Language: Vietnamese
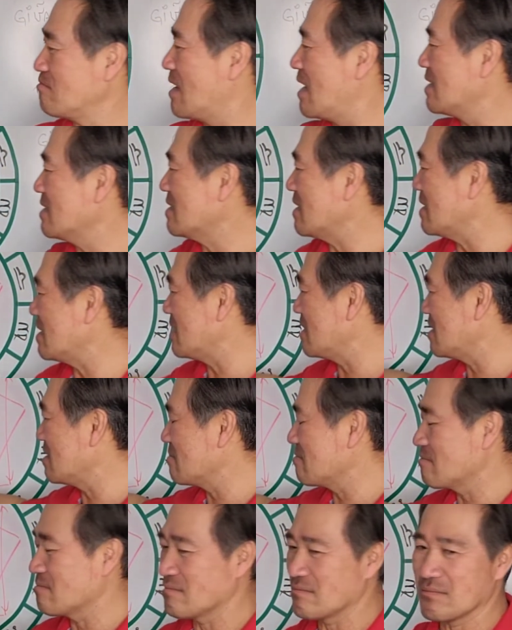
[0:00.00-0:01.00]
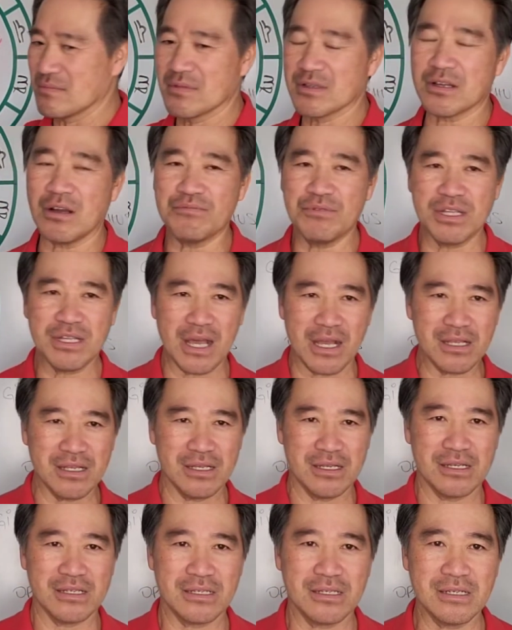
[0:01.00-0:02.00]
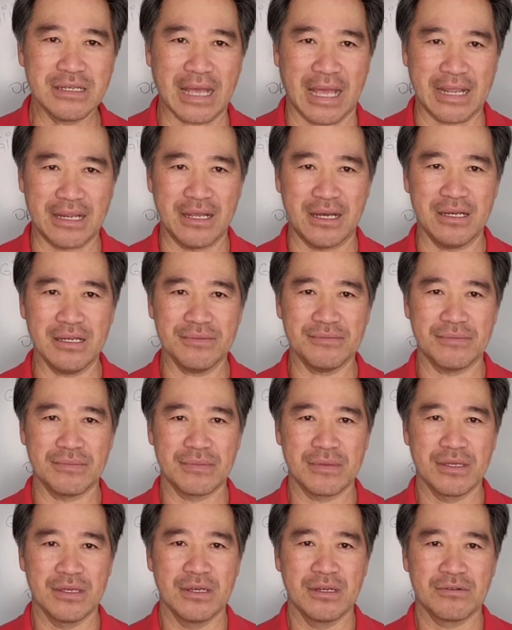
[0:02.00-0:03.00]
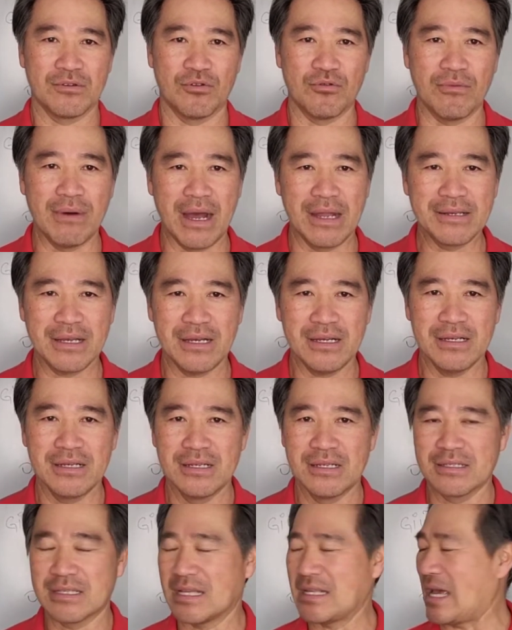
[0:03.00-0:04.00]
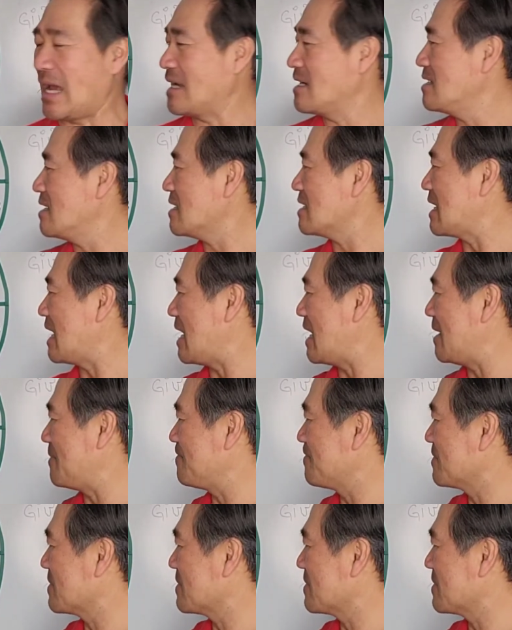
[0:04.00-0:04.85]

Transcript: bên thì um, có miếng đất cứ cày đó còn một bên đó thì lại rất là